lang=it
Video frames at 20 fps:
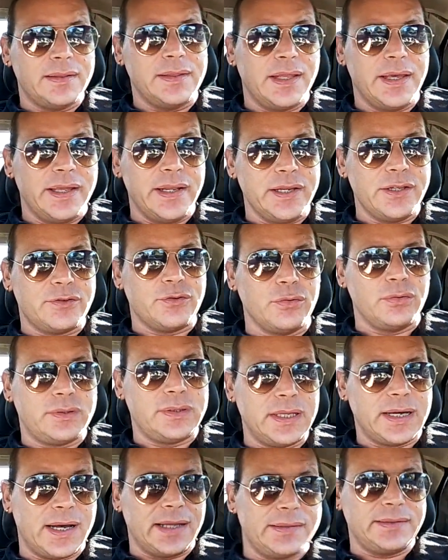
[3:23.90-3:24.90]
dei
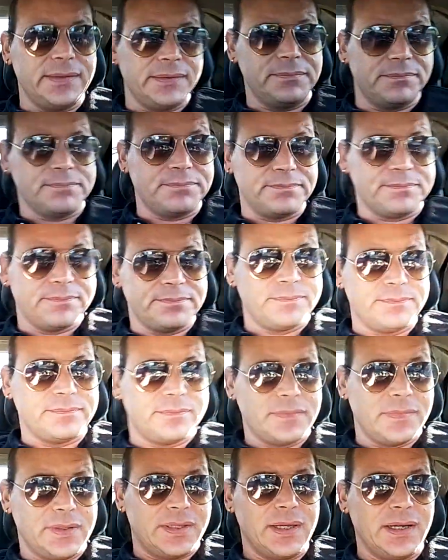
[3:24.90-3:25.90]
risultati
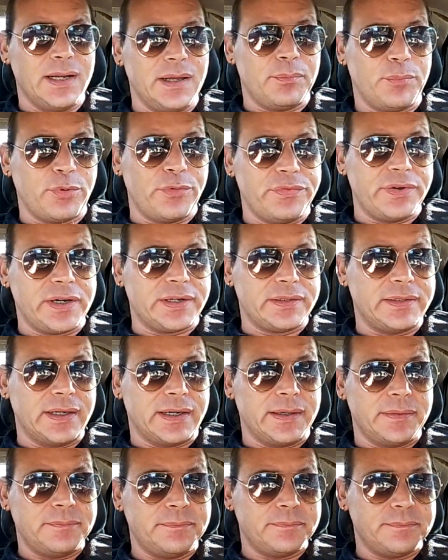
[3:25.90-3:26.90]
della
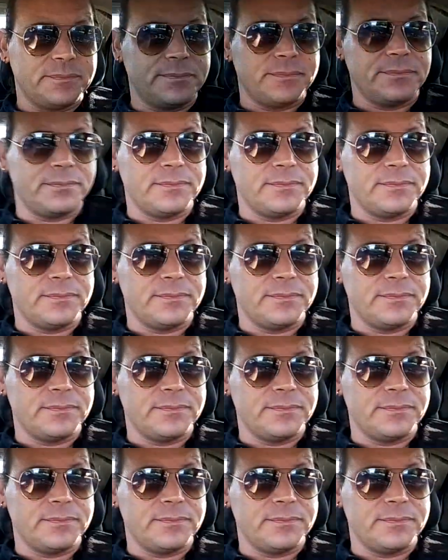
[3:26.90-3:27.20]
povertà